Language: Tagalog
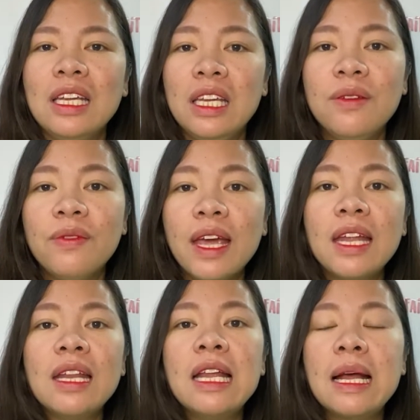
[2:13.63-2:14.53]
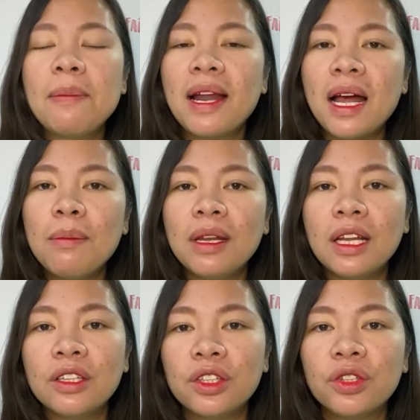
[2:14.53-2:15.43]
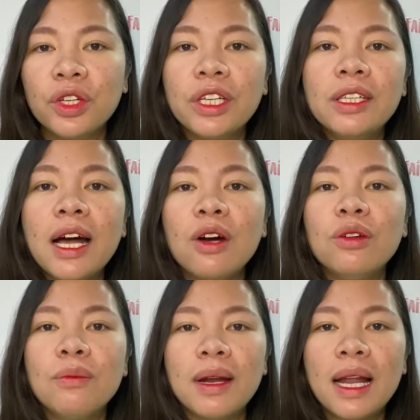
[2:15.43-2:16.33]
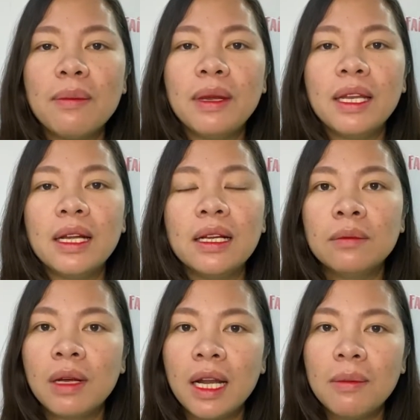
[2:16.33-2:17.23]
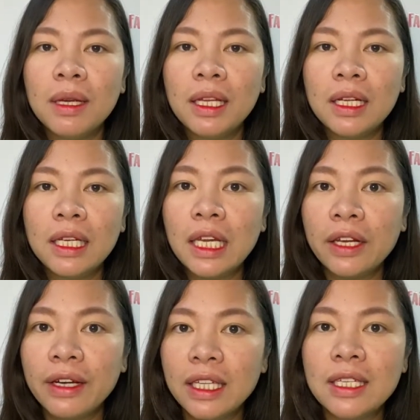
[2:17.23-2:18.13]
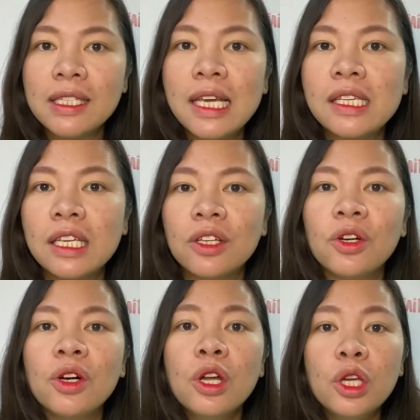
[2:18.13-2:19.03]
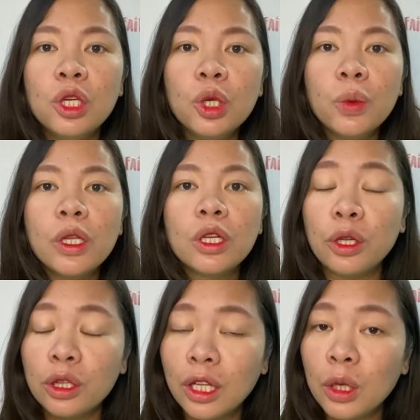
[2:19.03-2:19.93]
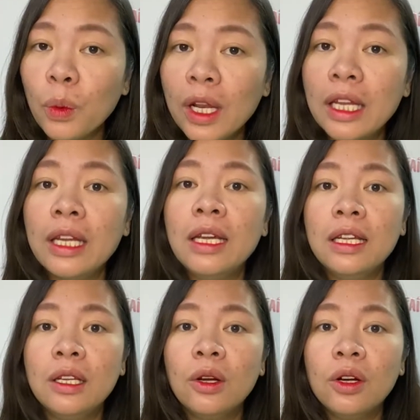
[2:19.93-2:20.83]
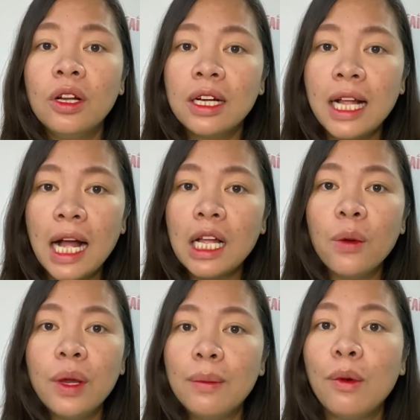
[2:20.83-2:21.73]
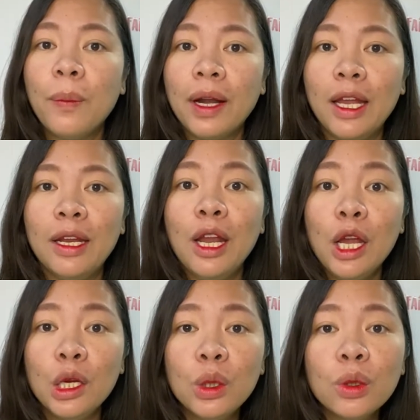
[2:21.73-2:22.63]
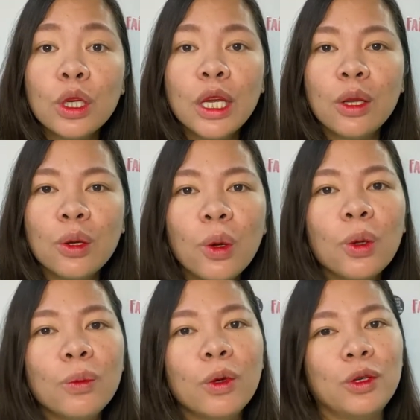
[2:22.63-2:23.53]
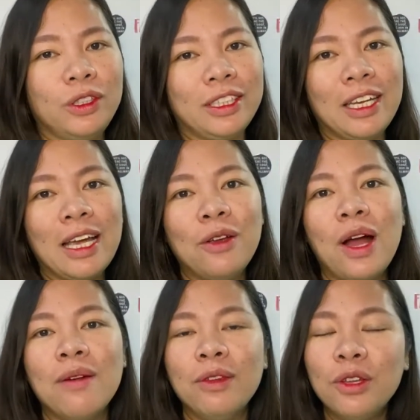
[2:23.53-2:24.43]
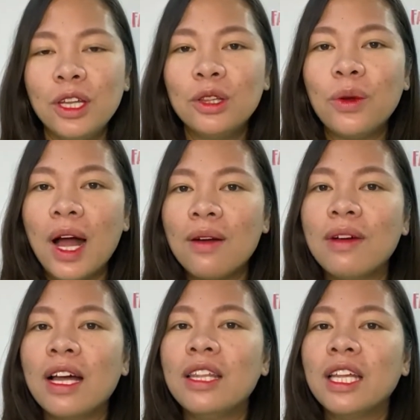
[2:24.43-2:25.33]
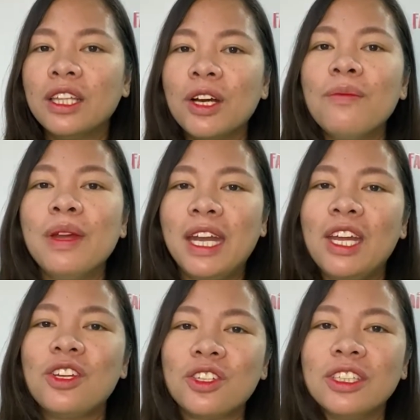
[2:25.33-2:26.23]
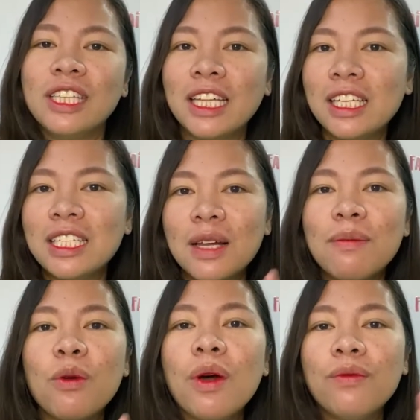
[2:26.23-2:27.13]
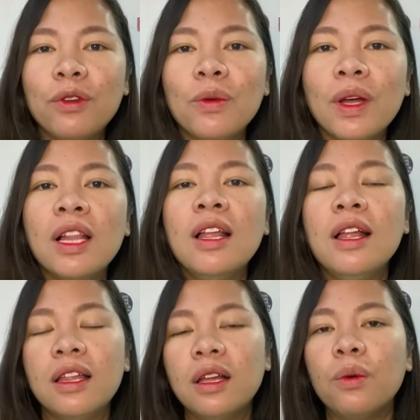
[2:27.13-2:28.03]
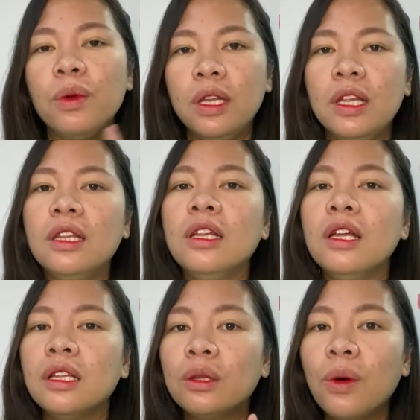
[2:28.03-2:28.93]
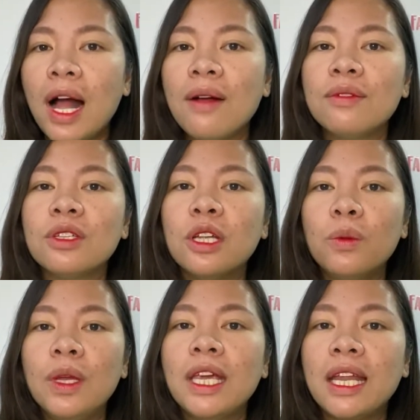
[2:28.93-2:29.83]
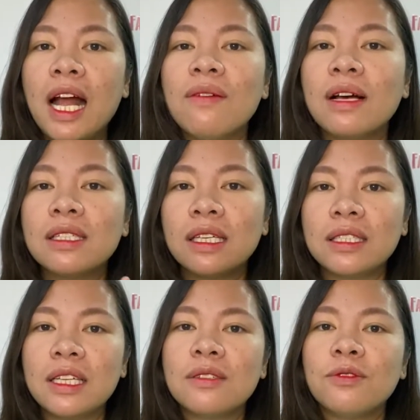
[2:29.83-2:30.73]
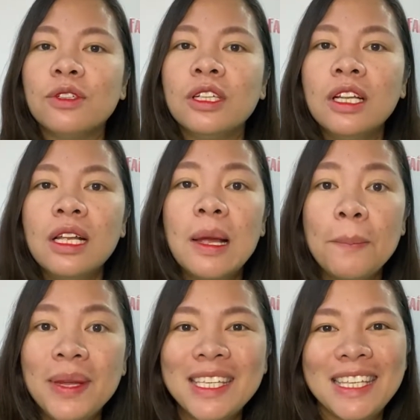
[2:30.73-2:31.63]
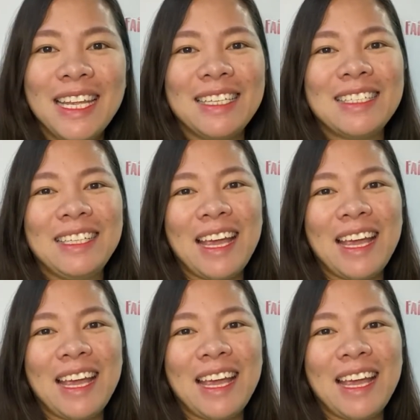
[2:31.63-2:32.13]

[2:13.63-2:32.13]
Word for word: Even maraming nagte-turn down, maraming nag maraming nagki-criticize sa iyo, you will continually, no, gagawin mo pa rin yung ginagol mo. Kaya you, have, you need to have a determination. That is number one fuel that we need to have so that we can have a successful business.